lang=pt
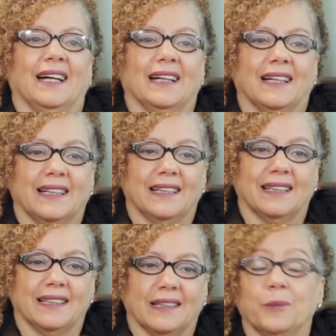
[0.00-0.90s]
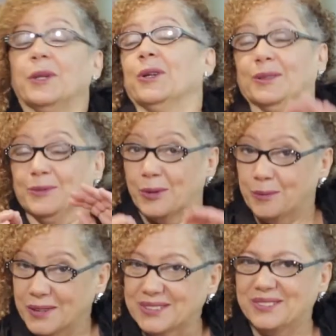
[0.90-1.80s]
a, ou melhor, no
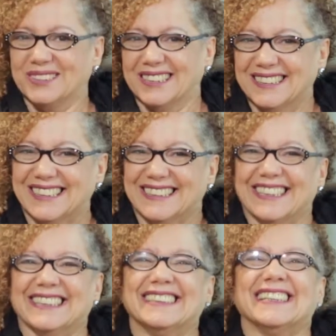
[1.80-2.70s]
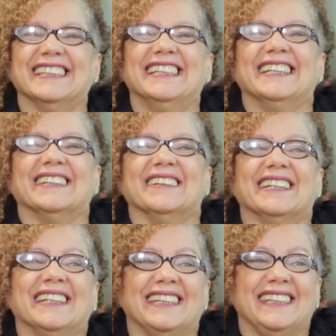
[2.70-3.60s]
começo dos anos 70,
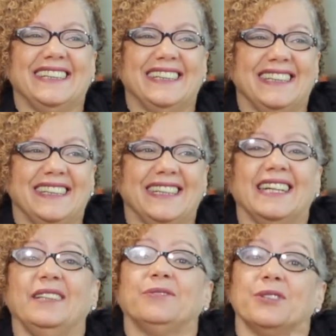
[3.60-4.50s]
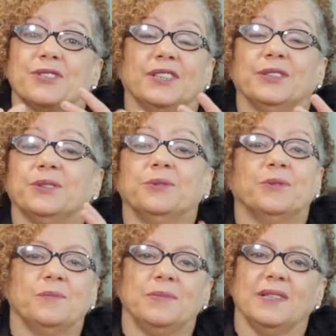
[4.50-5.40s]
né, e ele foi escrito
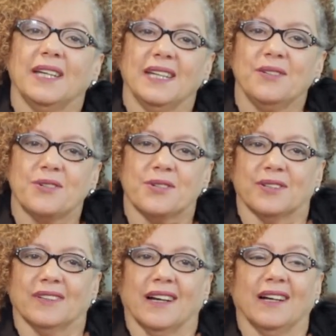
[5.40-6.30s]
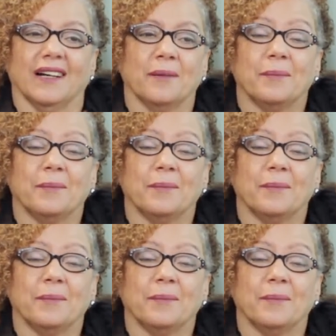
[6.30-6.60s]
num ambiente ah,